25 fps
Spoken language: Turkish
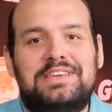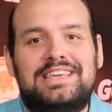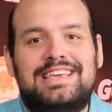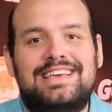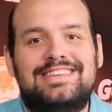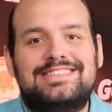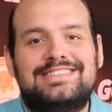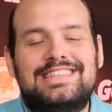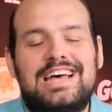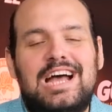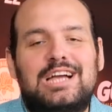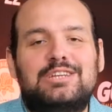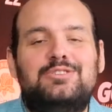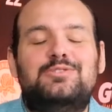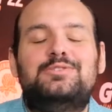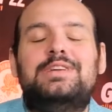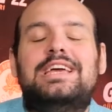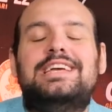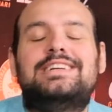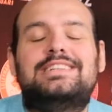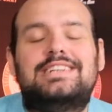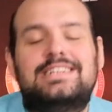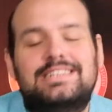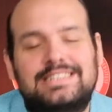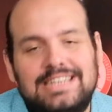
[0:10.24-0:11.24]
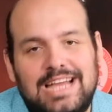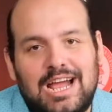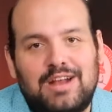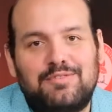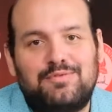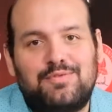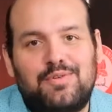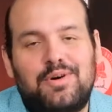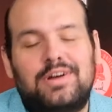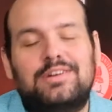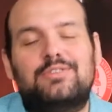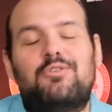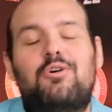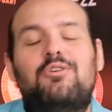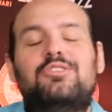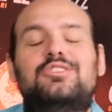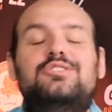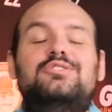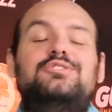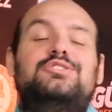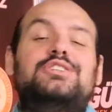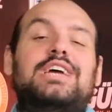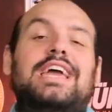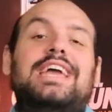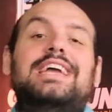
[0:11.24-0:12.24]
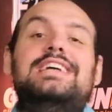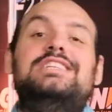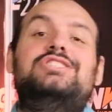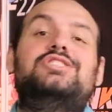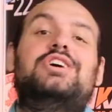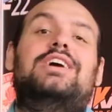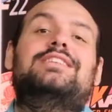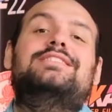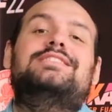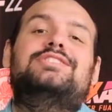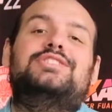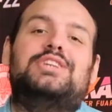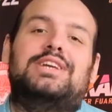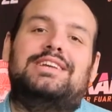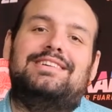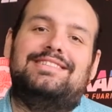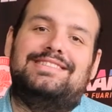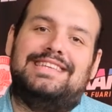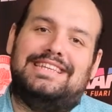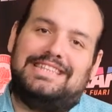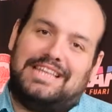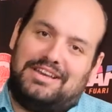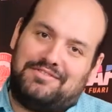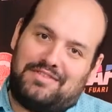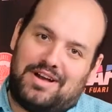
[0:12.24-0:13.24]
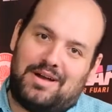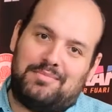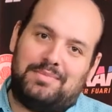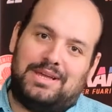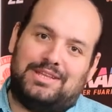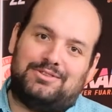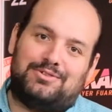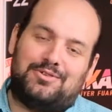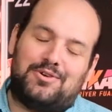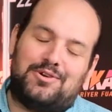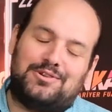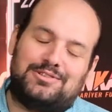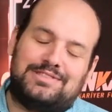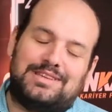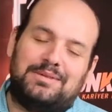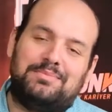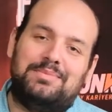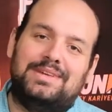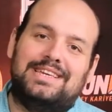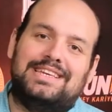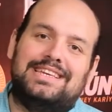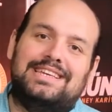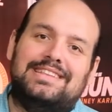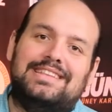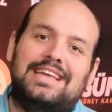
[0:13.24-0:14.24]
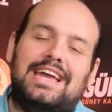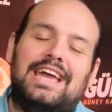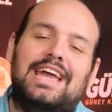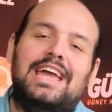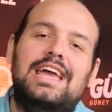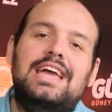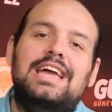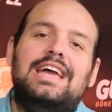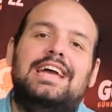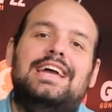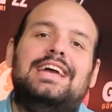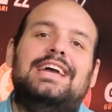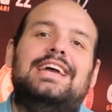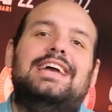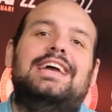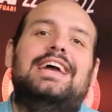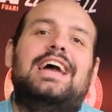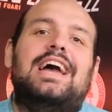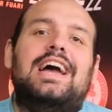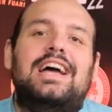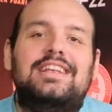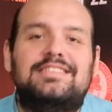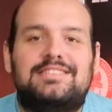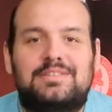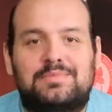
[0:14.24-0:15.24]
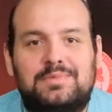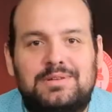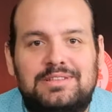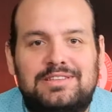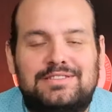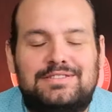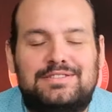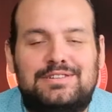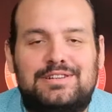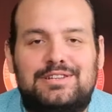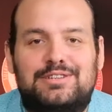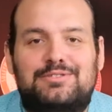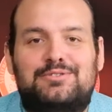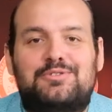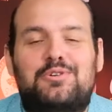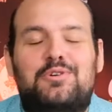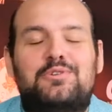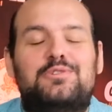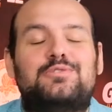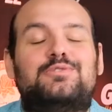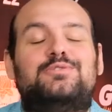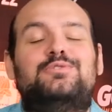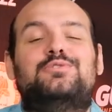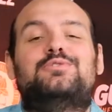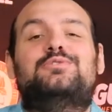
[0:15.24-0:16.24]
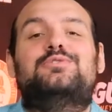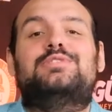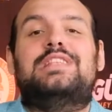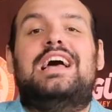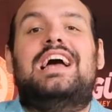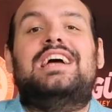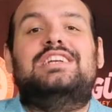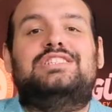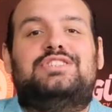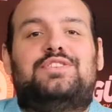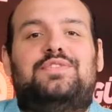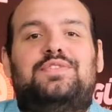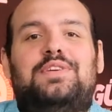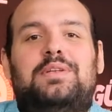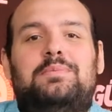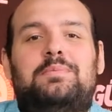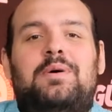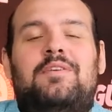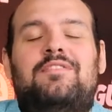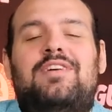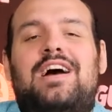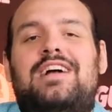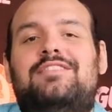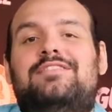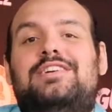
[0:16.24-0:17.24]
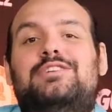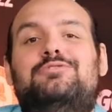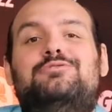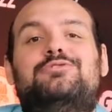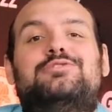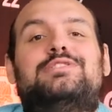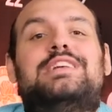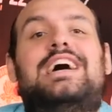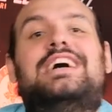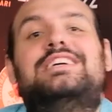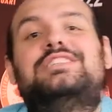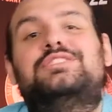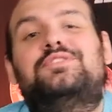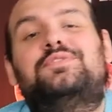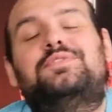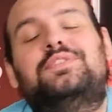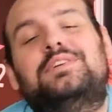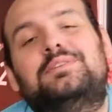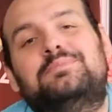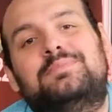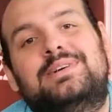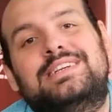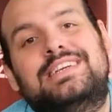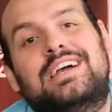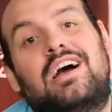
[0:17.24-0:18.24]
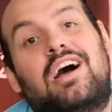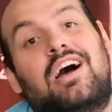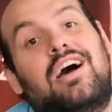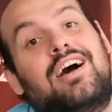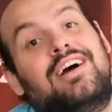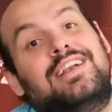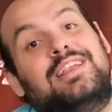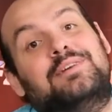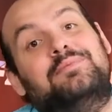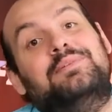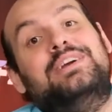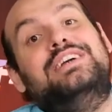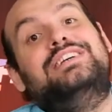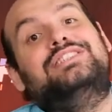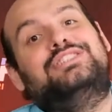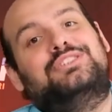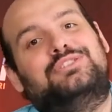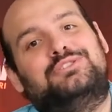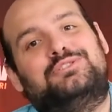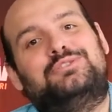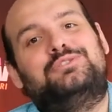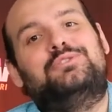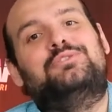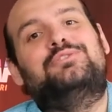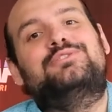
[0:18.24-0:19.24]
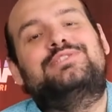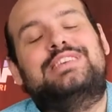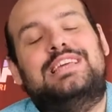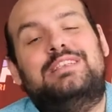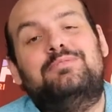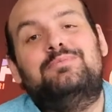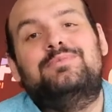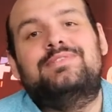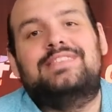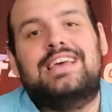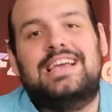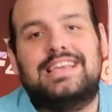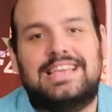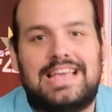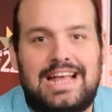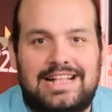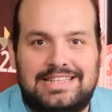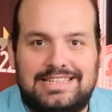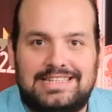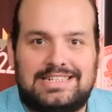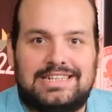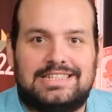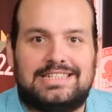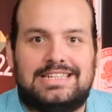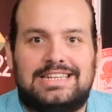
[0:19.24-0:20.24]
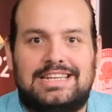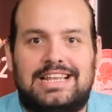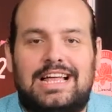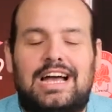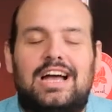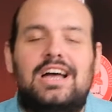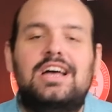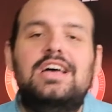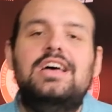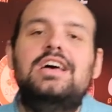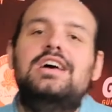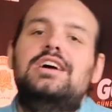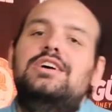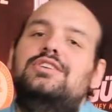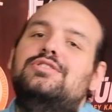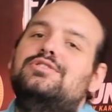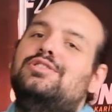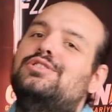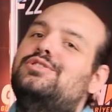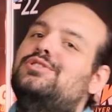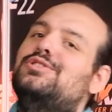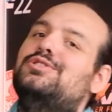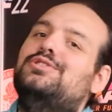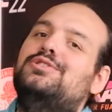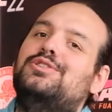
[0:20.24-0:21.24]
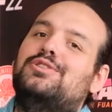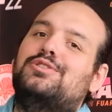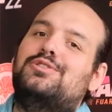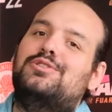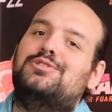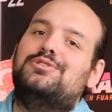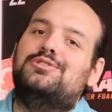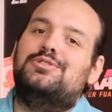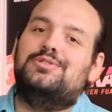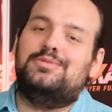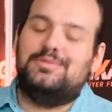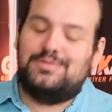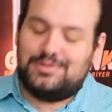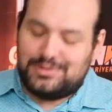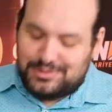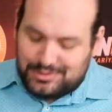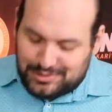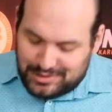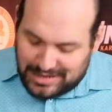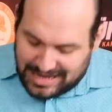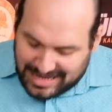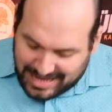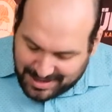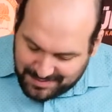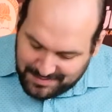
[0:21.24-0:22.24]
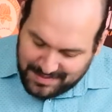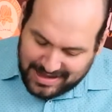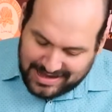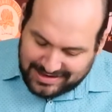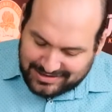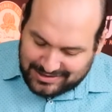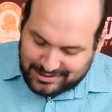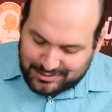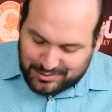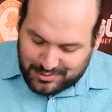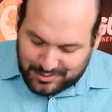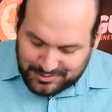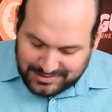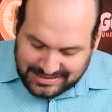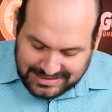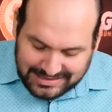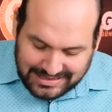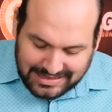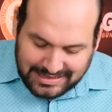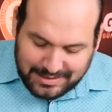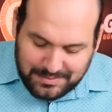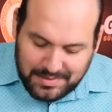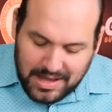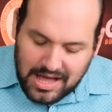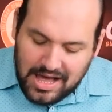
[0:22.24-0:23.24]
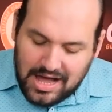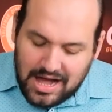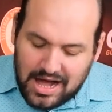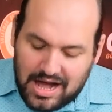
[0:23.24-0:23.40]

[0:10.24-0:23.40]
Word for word: Bir kez daha Güney Kariyer Fuarı oldukça heyecanlı şekilde devam ediyor tabii ki de. Ee, her zaman hatırlıyoruz yüzlerce firma var ve yüzlerce firmayı ağırlamaya çalışıyoruz elimizden geldiği kadarıyla. Stüdyo konuğumuzu hemen anons edelim.